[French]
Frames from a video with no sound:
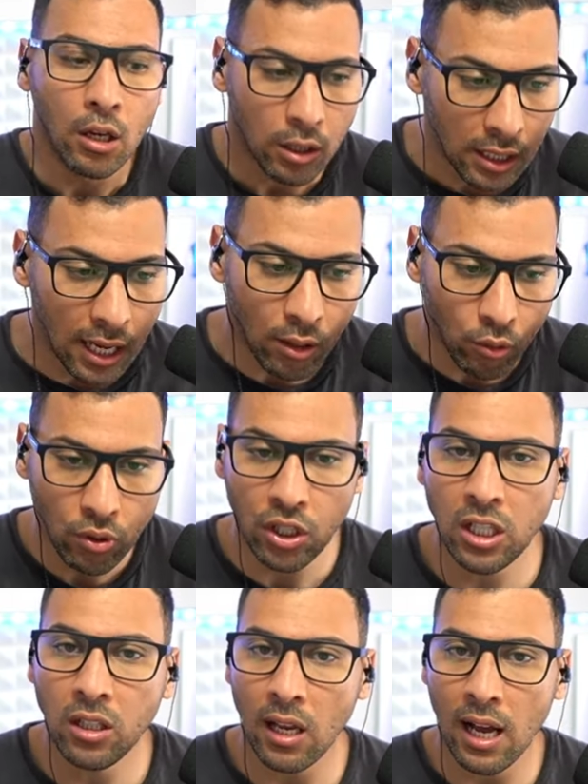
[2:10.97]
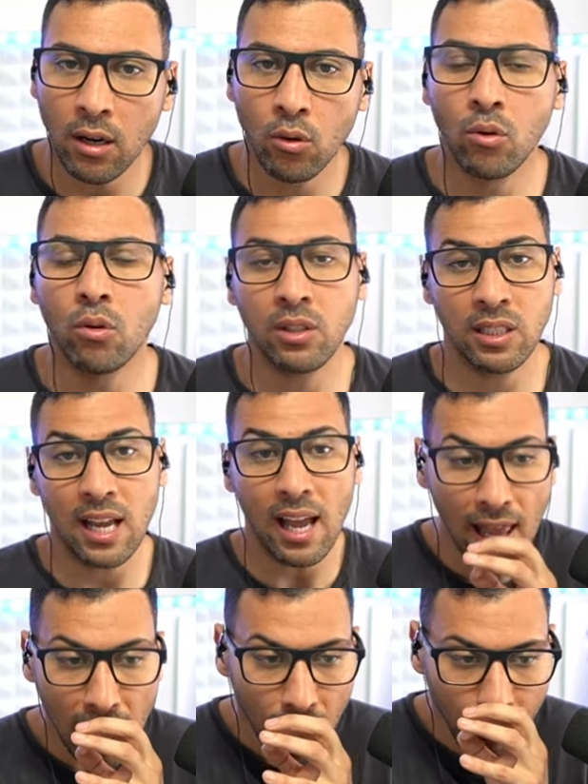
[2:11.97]
il y a du shit à gogo, c'est
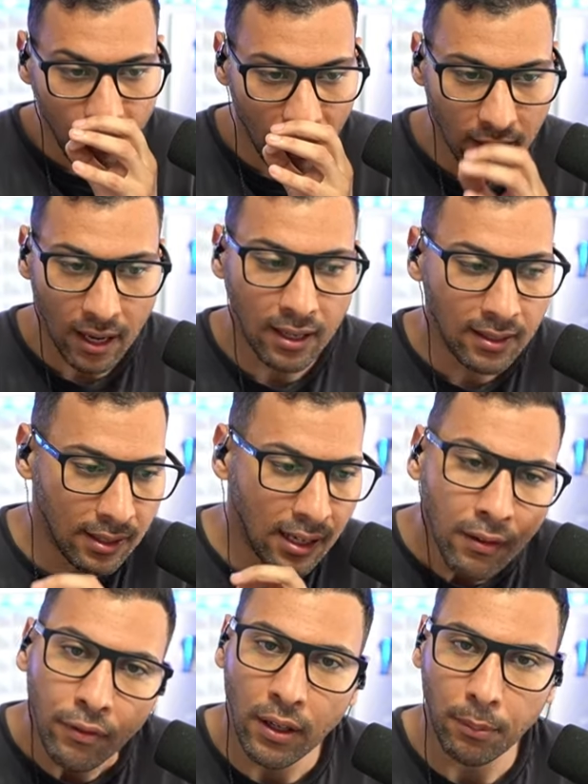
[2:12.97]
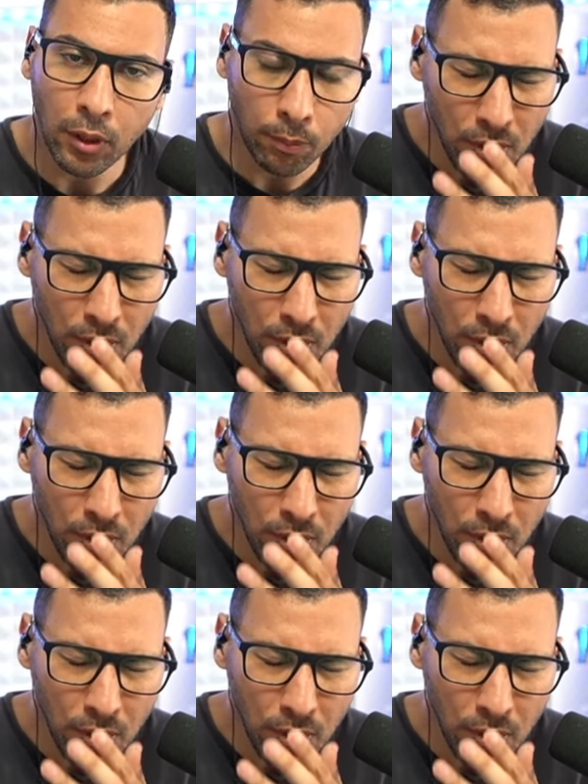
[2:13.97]
infernal, c'est infâme.